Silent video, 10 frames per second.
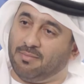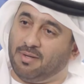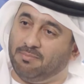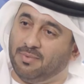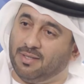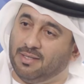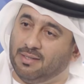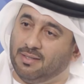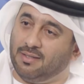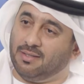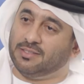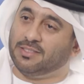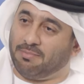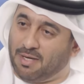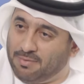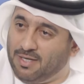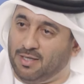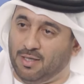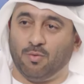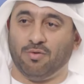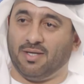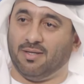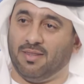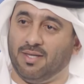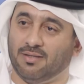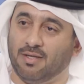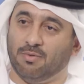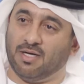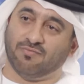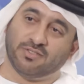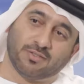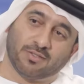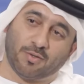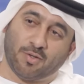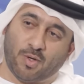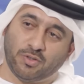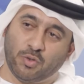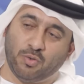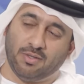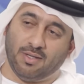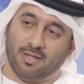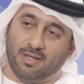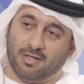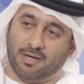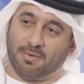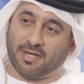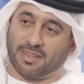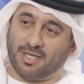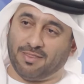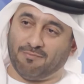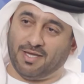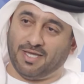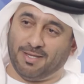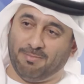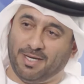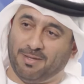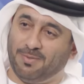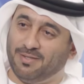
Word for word: امام الشباب الاهلي اللي هو ذات المنافس تتواجدون للمره الثالثه في هذا الملعب